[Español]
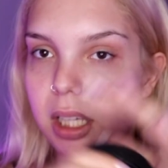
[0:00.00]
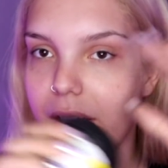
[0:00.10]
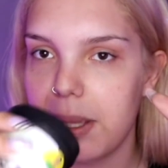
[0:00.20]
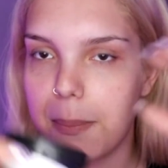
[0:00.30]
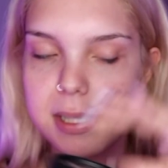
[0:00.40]
Yo
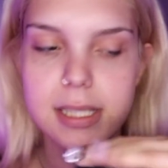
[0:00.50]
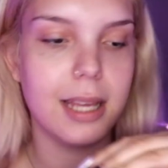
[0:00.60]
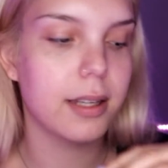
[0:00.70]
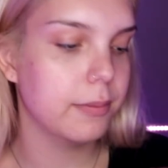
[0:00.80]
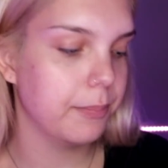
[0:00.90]
voy a empezar.
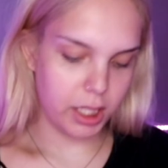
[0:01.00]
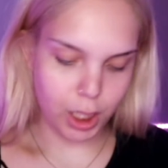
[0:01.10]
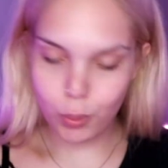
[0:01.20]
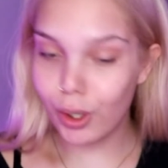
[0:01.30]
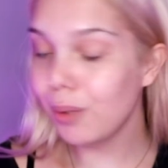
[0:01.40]
Y
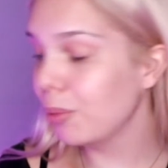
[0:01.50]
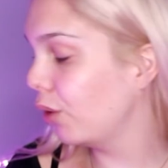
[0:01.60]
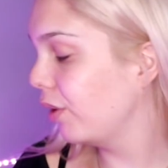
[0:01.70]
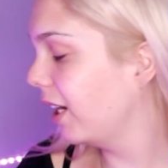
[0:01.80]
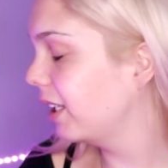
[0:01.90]
luego me lo
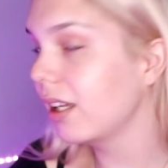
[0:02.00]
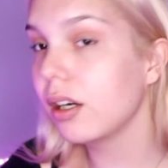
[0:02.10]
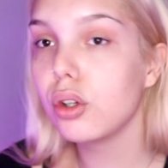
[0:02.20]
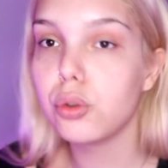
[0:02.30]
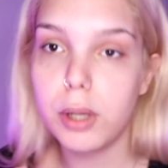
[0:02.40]
voy a quitar
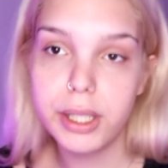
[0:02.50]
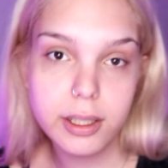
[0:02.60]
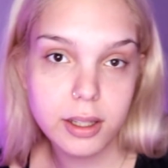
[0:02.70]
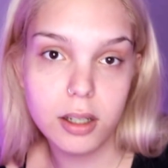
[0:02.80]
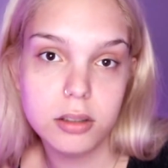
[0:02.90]
con
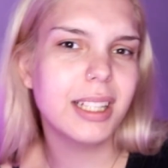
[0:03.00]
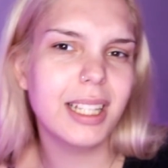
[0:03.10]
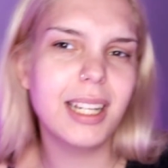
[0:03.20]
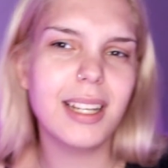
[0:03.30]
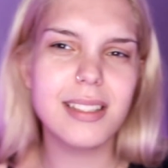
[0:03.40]
toallita.
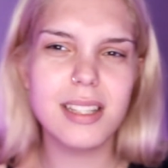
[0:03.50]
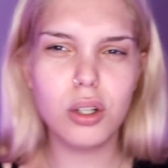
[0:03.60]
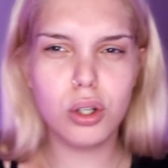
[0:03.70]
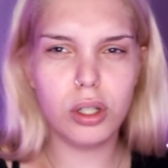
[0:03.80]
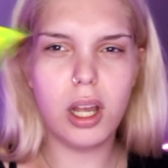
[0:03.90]
Tiene que ser
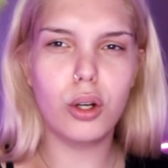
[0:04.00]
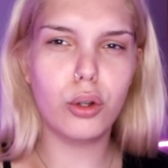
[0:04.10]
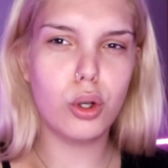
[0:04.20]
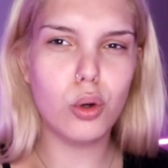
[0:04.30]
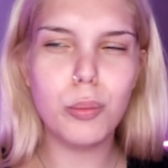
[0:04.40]
con
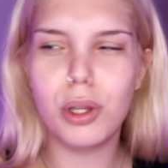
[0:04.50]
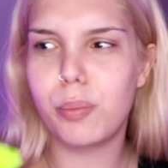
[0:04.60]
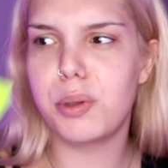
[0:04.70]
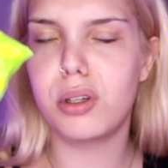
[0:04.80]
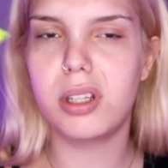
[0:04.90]
algodón húmedo,
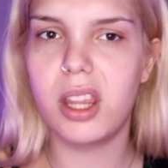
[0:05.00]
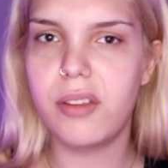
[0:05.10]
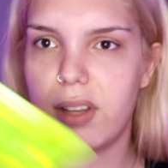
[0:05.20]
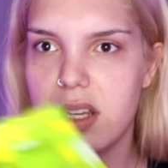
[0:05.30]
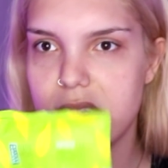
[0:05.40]
pero qué
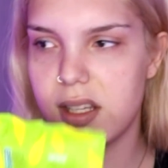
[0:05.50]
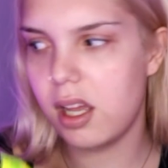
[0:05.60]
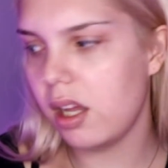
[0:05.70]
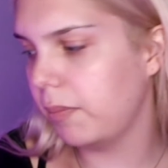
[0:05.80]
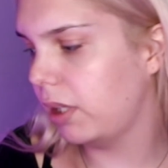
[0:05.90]

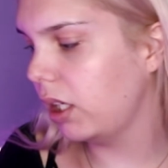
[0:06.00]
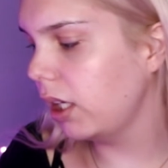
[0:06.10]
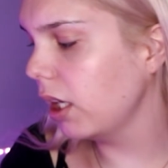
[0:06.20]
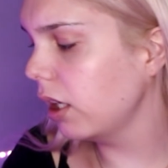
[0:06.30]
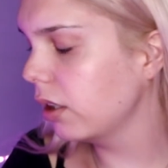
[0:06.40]
diferencia hay, mi
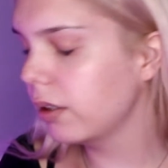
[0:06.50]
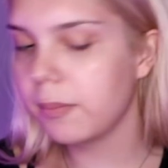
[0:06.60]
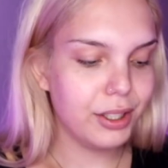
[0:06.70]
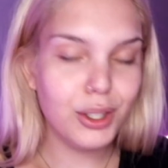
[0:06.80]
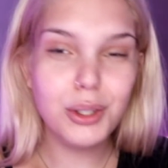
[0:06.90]
niña.
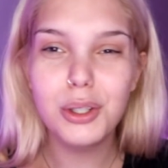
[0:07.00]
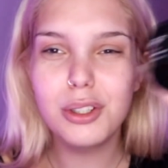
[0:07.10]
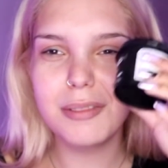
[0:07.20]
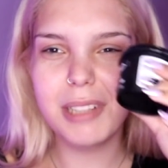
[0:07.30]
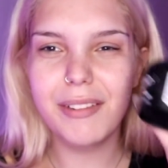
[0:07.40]

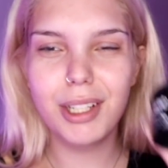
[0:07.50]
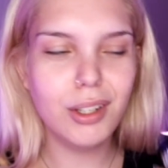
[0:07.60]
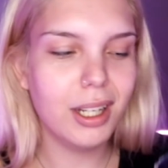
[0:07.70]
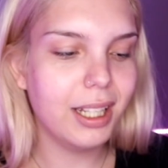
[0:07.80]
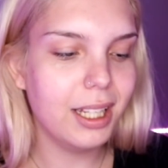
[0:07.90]
Yo he
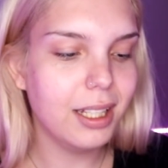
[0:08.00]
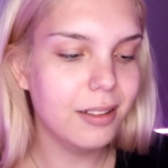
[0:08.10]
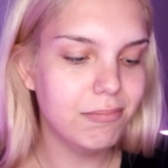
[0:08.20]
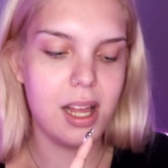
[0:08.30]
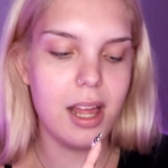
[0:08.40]
venido aquí
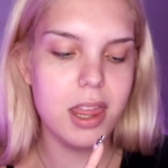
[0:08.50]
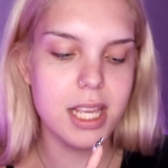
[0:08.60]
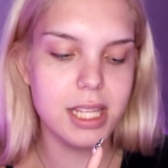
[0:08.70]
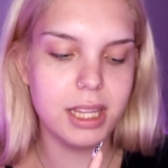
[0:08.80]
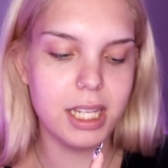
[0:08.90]
a
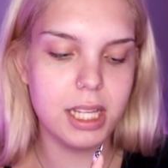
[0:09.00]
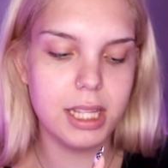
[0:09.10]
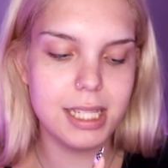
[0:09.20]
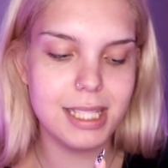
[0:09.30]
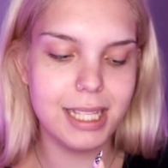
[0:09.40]

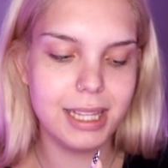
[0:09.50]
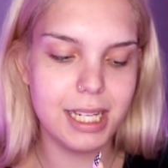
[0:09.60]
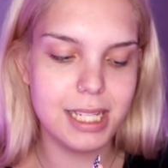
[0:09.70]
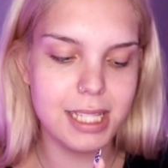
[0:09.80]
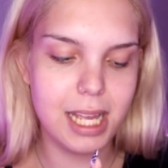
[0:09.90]

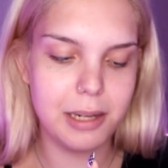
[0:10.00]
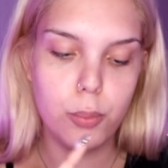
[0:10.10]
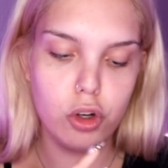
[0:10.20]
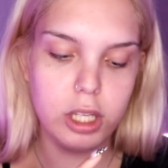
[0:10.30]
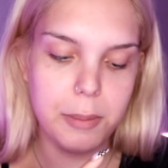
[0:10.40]
desestresar
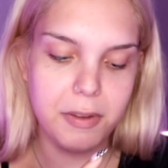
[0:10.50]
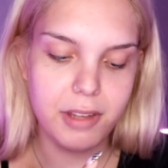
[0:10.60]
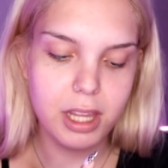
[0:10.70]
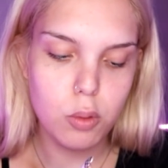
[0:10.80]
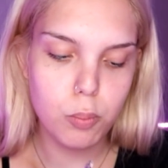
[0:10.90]
porque mi
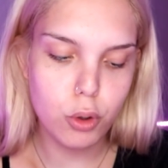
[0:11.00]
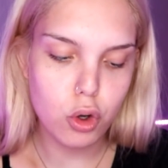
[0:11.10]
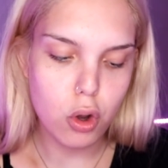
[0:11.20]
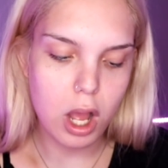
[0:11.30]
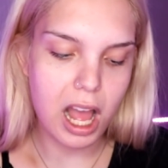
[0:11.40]
vida es un
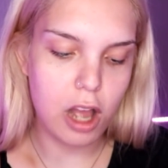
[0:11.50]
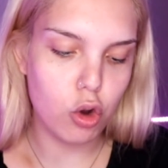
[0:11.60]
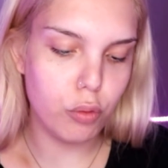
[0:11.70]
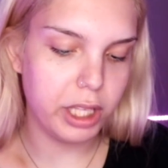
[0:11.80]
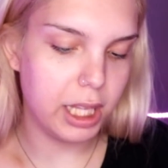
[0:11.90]
poco
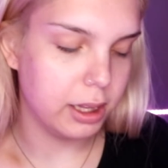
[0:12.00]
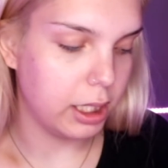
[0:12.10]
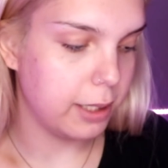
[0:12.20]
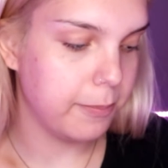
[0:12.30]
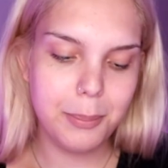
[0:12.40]

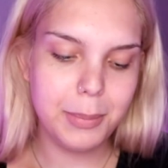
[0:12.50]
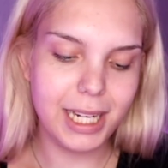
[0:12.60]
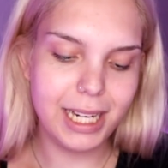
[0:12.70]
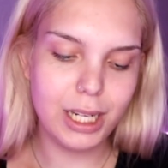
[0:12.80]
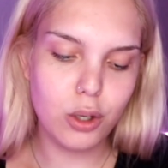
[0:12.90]
agobiante.
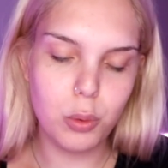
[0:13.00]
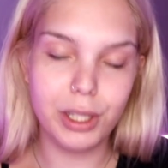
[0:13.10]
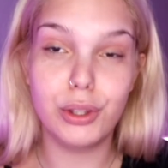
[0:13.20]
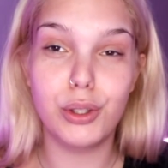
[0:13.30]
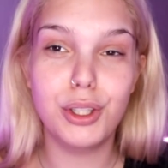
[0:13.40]
Mira, les
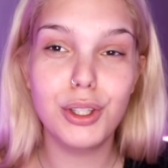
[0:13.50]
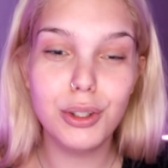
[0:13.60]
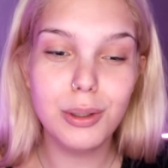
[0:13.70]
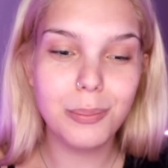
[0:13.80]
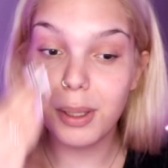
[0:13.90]
cuento,
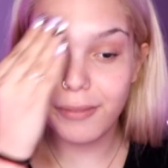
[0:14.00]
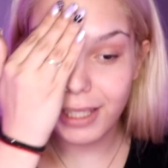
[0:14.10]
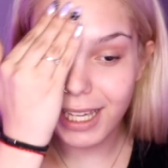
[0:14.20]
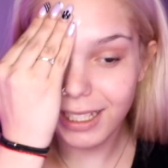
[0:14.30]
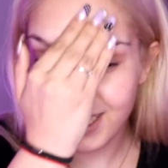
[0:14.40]
yo
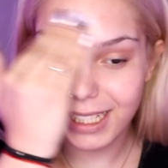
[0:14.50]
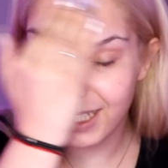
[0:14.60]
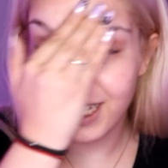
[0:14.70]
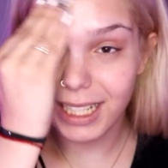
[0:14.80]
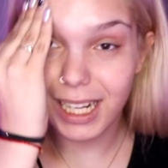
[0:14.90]
vivía en
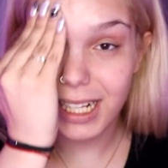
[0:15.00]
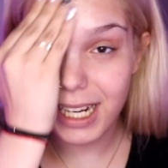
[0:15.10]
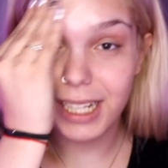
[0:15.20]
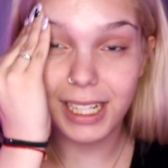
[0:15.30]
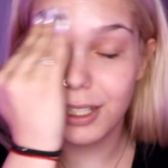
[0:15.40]
Gran
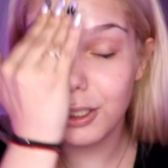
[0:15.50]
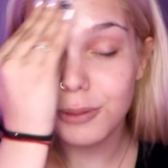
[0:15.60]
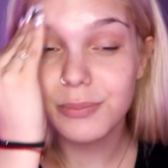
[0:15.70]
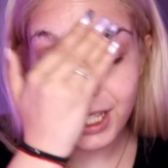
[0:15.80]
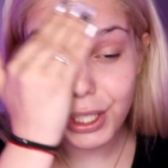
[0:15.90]
Canaria, ¿no?
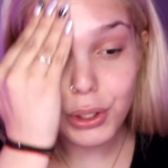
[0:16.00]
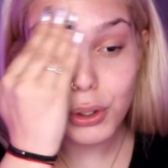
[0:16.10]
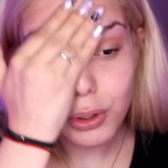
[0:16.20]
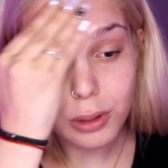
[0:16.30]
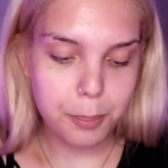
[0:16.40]
Y
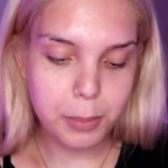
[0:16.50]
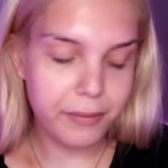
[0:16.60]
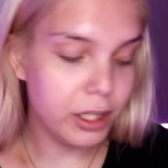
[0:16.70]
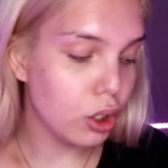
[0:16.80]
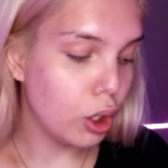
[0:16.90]
yo me
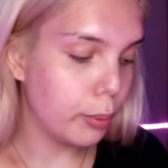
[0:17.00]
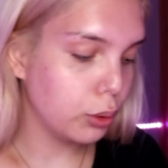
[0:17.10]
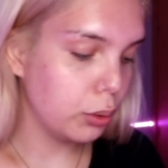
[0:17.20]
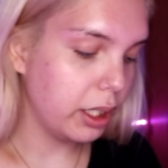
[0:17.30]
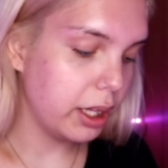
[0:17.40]
vi con la
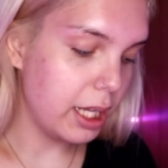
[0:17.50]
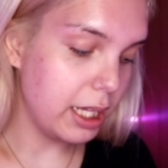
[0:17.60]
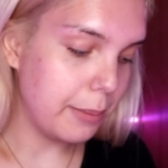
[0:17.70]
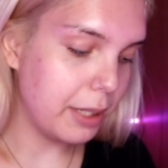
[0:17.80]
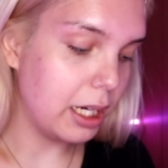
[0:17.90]

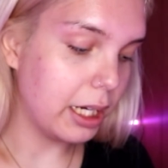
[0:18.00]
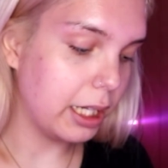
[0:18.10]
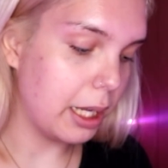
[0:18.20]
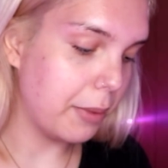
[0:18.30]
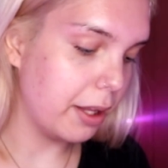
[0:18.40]
oportunidad y me
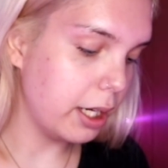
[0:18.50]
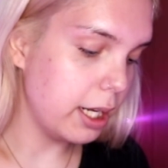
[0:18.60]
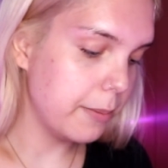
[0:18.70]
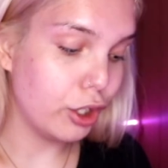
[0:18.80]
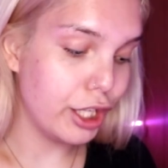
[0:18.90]
largué a
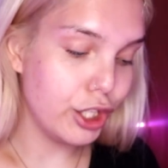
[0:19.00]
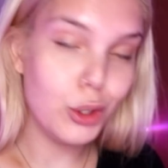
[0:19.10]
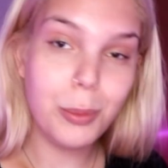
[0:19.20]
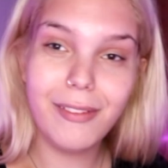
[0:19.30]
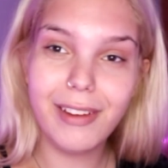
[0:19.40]
Madrid. Es que yo
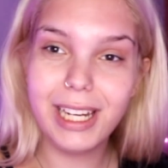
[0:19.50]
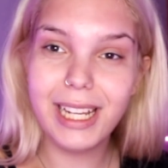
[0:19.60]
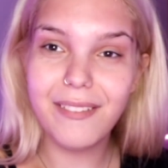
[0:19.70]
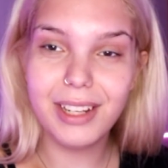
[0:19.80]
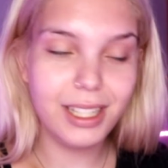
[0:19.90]
no me
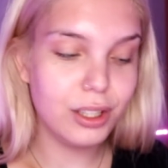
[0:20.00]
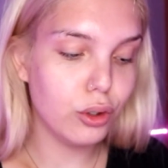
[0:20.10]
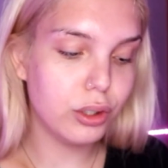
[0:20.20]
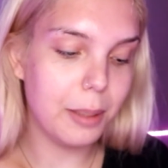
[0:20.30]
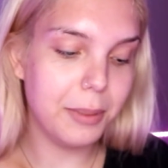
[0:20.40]
venía a venir toda
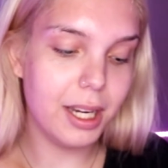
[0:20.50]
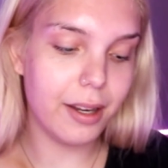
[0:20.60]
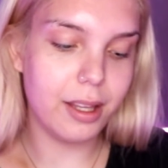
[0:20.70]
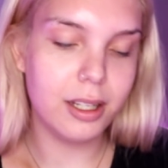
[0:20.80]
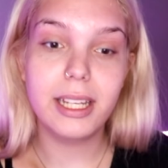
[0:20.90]
esta
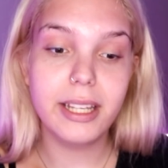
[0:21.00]
mierda.